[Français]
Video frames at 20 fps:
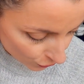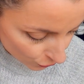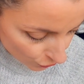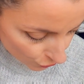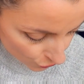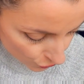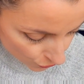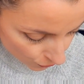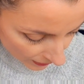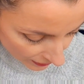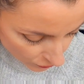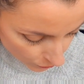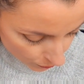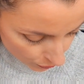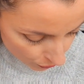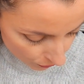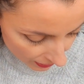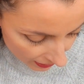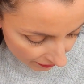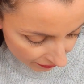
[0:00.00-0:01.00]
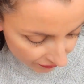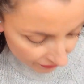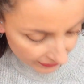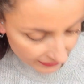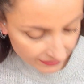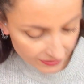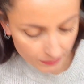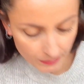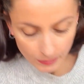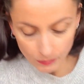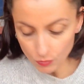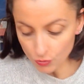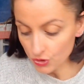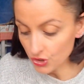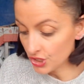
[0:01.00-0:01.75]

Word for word: de chouette pour la fête des mamans.